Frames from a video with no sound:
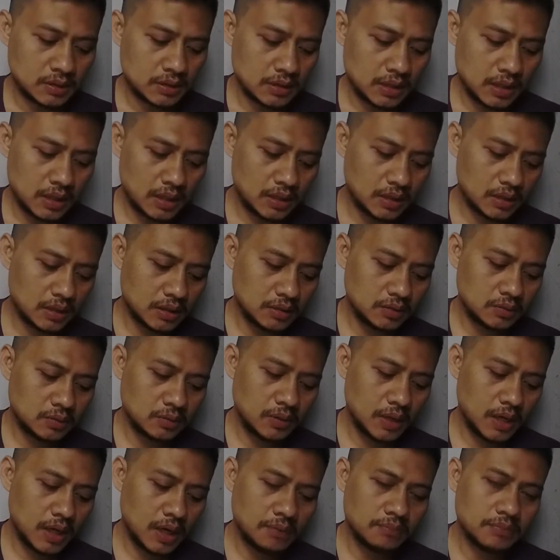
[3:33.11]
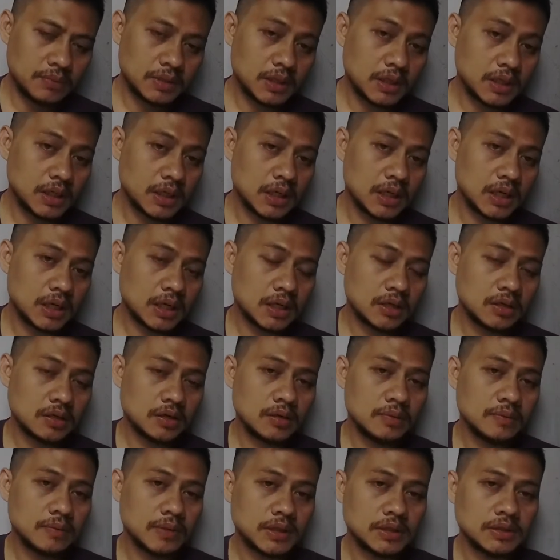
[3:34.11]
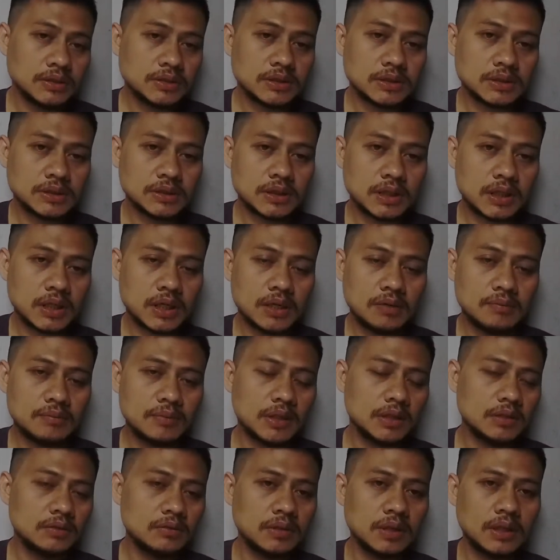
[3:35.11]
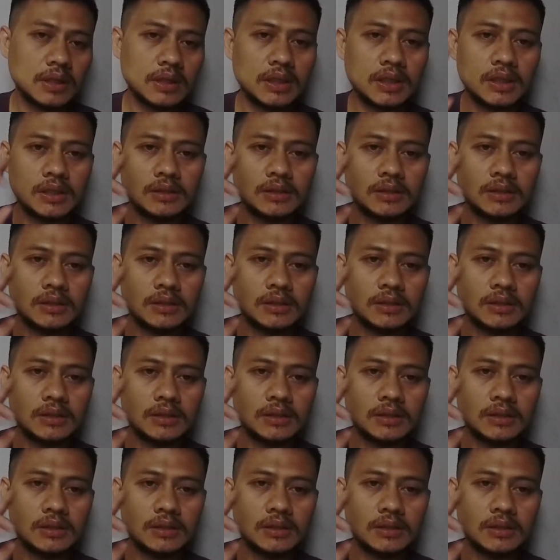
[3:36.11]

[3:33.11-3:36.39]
yang kedua menghilangkan komedo secara manual ya